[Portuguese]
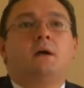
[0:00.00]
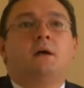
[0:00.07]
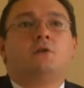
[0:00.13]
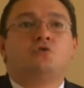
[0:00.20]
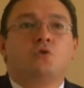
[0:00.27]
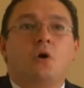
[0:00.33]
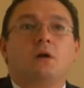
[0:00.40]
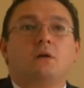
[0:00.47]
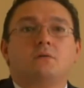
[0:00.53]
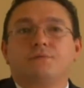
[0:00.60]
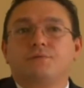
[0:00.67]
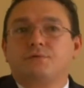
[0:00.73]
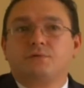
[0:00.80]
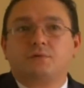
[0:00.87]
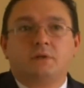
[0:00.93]
de
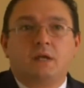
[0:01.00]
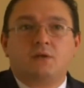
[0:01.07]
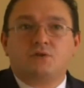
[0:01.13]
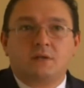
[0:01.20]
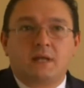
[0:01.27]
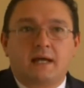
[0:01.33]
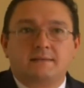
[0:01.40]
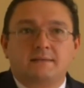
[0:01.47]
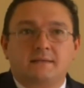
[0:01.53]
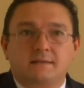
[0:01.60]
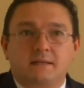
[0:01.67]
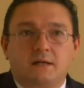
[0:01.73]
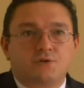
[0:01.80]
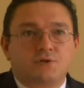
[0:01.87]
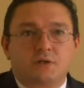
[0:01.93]
órgãos e entidades
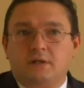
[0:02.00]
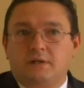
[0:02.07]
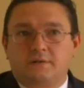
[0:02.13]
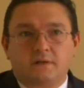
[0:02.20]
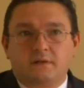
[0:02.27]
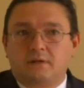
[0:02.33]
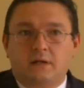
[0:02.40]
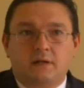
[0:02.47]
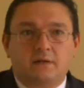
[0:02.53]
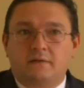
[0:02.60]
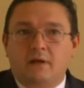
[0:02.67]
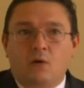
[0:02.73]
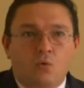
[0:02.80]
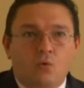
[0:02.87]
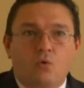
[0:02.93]
estrangeiras, entre
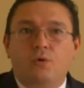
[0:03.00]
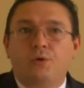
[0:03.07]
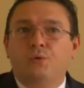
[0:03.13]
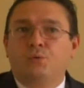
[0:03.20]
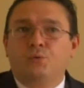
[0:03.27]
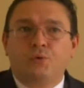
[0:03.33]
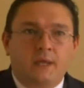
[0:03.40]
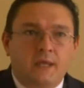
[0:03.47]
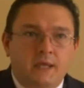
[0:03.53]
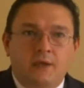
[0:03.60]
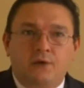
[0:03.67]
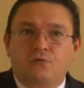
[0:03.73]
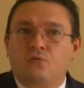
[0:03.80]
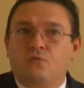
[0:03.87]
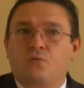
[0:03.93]
eles a ONU,
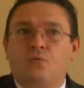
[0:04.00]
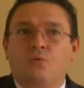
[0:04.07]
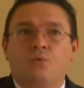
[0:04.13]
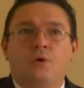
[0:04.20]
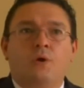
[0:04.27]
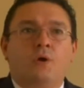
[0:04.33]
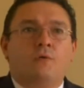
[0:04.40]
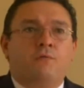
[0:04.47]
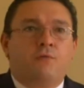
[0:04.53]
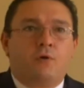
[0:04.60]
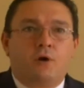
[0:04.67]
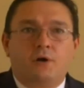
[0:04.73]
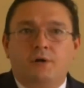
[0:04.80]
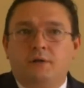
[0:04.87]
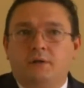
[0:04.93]
Unesco,
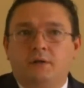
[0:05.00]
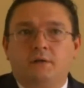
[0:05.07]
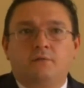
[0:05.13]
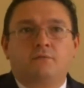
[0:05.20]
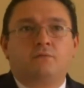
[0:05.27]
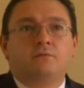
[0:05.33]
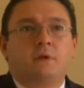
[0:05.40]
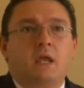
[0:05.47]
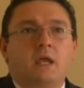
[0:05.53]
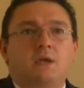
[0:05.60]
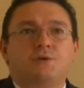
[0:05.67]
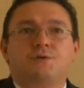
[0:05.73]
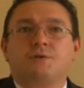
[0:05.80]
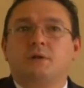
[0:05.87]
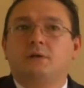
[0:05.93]
Ford
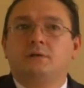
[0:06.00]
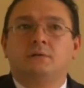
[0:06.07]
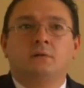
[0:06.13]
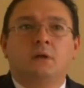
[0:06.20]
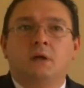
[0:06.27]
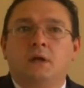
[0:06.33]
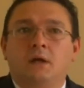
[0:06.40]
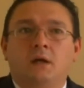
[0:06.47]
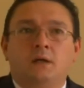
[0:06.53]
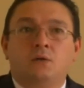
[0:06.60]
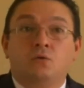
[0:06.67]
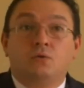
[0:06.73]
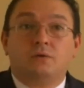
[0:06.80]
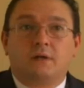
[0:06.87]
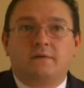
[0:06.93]
Foundation
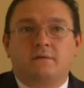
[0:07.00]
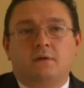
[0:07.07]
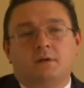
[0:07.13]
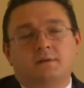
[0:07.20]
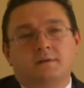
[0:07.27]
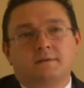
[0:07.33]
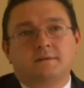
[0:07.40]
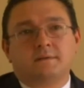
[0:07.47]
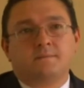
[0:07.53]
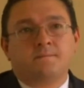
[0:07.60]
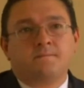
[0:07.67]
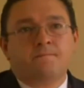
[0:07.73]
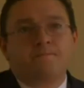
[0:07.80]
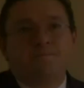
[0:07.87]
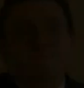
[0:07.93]
e outras tantas.
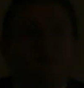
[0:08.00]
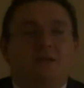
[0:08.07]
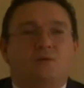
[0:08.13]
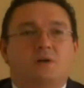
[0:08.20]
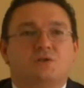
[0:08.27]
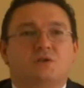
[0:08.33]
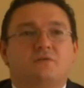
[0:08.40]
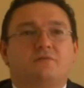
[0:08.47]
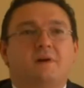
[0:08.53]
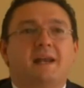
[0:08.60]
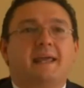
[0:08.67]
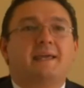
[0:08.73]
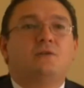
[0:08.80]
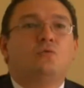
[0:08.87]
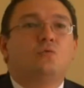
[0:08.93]
Eu acho que
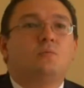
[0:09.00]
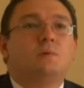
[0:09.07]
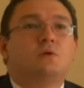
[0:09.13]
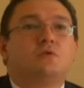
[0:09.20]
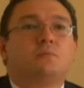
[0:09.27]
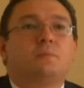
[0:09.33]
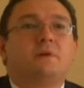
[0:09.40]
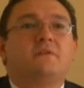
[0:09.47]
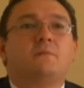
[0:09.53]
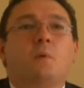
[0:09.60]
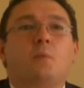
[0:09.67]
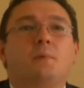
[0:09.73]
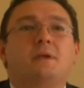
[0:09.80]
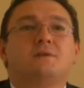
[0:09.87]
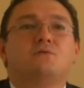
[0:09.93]
falar em números,
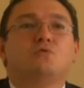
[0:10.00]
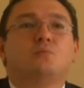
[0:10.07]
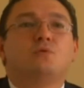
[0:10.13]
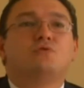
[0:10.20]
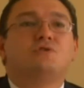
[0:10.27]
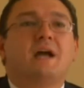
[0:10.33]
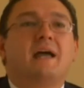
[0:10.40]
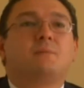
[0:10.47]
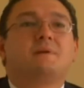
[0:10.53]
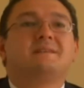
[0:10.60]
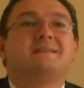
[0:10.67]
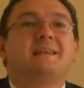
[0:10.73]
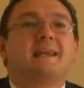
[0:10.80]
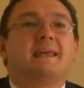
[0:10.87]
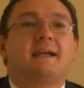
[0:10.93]
principalmente número de
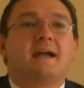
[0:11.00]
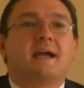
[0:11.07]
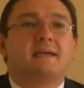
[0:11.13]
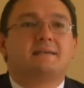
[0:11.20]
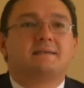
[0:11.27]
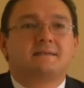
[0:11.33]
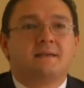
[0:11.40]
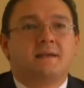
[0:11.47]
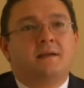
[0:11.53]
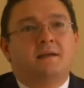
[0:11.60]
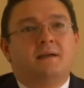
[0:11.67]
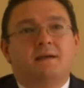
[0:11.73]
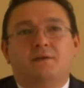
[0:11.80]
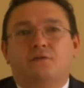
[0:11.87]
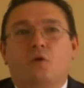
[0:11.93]
armas ilegais,
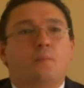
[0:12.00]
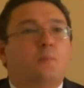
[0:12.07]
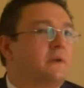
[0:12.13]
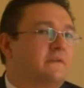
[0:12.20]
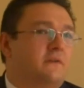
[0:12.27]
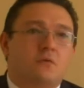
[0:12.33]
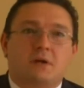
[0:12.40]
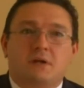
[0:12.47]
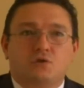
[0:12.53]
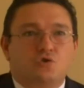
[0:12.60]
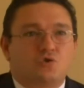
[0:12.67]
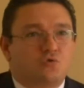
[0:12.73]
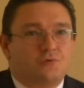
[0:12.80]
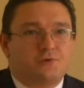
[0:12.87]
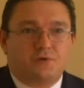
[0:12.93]
eh, só pode ser um grande
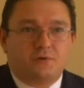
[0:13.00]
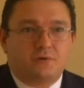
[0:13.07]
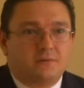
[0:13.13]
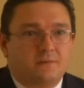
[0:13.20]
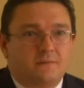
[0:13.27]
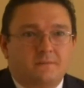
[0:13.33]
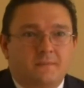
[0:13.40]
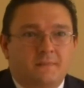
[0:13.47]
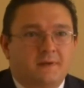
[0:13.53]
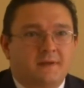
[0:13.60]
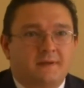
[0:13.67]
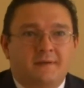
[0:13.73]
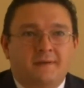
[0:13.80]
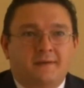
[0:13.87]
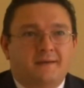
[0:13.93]
chute. Não, é?
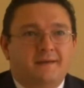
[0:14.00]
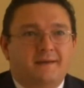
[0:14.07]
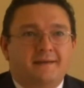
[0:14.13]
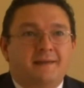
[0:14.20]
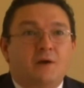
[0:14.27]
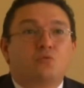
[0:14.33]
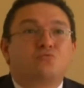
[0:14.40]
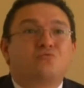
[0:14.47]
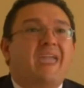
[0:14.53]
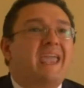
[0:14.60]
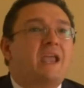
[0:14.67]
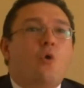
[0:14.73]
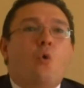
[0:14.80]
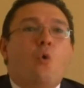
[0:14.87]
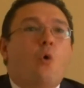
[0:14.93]
Eh, não
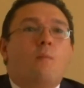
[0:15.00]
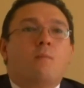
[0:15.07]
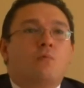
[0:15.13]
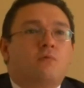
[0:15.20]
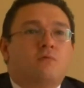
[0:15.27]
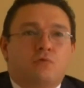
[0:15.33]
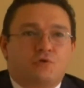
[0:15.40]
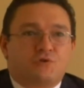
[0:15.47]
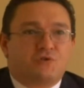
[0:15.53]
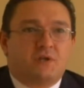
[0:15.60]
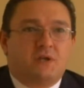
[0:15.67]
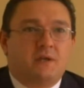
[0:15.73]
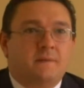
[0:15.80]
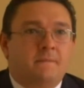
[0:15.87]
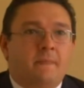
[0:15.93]
tem como
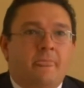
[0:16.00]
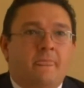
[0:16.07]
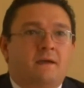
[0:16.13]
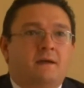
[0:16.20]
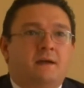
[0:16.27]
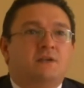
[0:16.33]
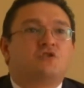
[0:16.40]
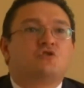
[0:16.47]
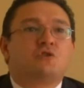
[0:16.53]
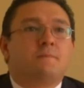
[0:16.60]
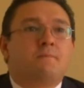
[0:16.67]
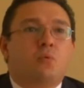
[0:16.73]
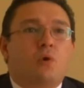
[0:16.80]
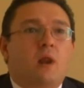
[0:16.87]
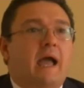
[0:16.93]
você eh,
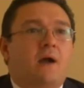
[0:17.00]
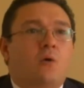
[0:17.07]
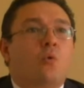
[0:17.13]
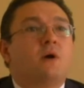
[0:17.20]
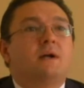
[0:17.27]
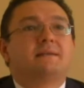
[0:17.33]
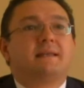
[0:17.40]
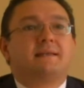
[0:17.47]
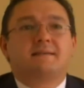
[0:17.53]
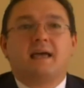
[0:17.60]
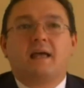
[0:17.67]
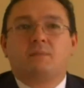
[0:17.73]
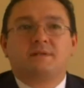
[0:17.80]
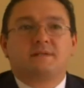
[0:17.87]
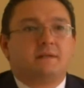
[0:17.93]
estipular quantas
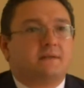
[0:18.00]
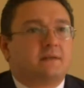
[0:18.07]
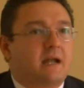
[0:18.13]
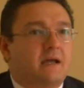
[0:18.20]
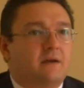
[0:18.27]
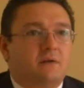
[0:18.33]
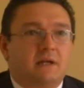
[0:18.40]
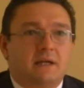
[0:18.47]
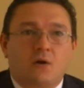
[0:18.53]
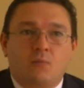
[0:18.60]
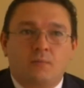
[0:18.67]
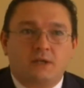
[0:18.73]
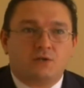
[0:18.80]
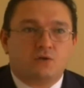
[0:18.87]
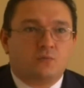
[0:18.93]
armas entraram
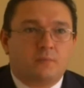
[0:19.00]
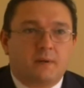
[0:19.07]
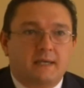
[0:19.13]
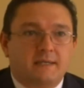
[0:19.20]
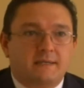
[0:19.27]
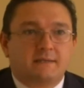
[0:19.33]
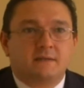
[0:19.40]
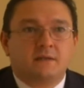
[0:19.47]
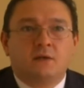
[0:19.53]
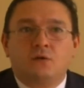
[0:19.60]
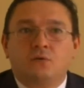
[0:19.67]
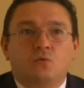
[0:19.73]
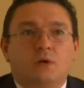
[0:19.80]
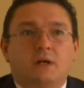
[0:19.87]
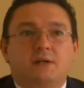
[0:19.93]
ilegalmente no país
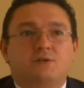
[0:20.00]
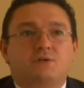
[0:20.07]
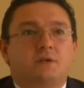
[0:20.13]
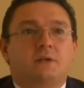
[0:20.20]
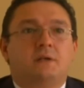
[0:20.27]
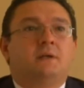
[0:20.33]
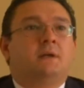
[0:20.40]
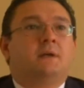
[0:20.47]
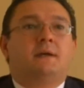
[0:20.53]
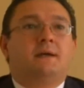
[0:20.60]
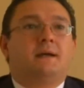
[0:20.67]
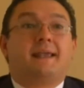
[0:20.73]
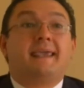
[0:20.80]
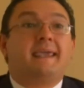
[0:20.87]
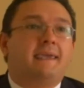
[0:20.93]
durante
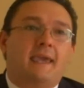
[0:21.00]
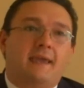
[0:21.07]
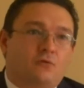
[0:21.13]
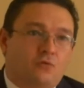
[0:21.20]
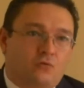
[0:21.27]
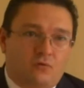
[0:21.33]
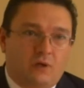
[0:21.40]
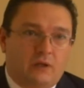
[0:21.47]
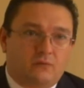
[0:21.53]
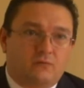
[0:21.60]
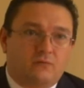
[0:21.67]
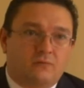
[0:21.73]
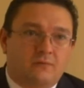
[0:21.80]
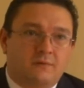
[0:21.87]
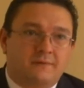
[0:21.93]
500
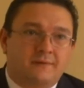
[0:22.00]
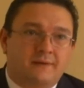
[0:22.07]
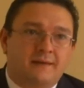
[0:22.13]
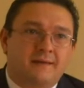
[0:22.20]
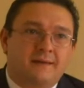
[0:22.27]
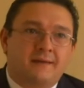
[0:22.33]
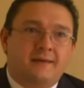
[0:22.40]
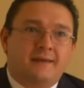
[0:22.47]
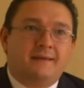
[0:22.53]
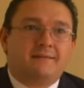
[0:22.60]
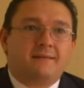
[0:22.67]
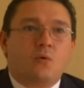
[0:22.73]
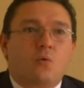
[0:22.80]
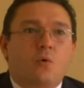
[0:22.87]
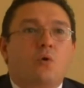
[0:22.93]
anos. Né?
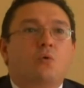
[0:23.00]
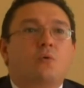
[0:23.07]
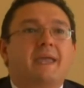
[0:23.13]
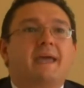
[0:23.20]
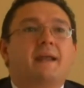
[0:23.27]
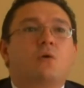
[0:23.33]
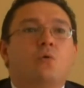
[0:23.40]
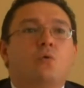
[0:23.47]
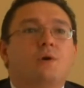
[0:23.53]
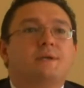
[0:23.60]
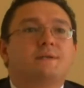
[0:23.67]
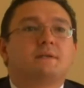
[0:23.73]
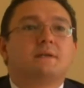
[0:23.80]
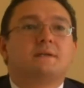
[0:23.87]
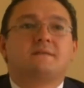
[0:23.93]
Então, qualquer
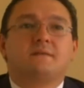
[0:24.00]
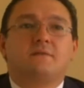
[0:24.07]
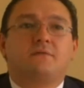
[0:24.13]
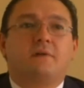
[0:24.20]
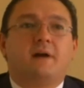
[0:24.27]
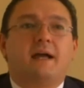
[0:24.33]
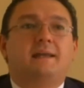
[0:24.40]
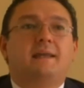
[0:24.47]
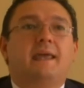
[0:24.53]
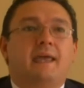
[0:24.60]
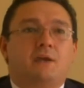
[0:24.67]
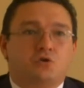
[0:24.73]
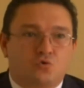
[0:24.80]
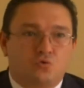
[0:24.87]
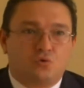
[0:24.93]
coisa que se fale
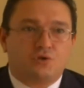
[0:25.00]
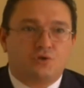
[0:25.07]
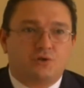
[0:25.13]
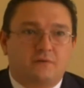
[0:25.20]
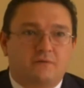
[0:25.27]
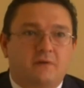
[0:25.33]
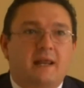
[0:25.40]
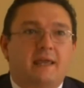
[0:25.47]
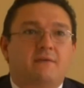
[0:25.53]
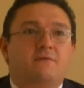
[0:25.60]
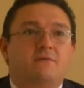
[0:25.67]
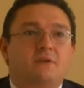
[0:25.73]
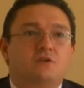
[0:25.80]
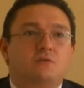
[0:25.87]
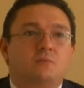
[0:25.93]
é chute. Falar em
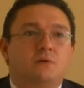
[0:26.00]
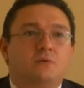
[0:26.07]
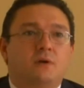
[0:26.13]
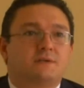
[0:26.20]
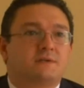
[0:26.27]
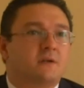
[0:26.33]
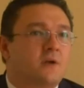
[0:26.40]
20 milhões,